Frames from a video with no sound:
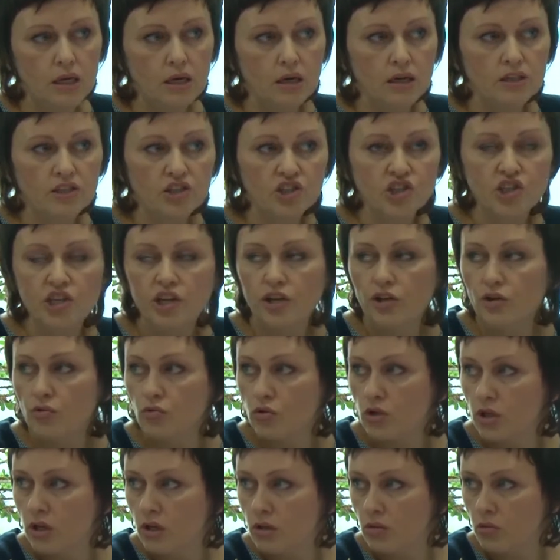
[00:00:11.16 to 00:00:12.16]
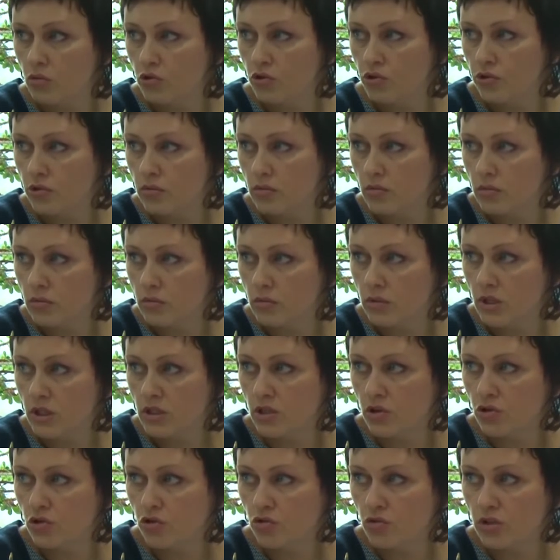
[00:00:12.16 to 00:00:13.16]
В начале данные за прошедший
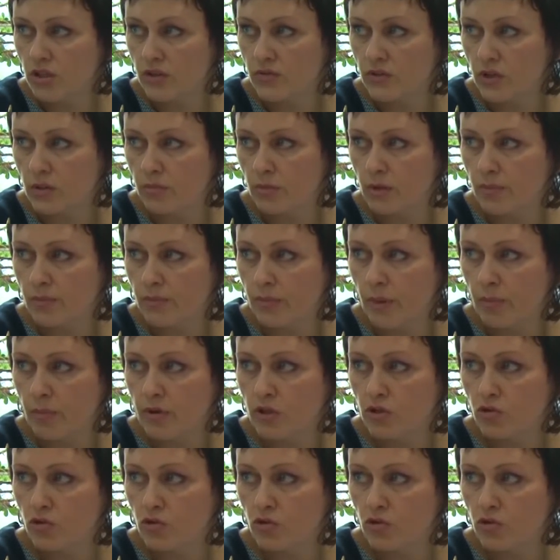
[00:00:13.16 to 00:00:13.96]
период с 11 по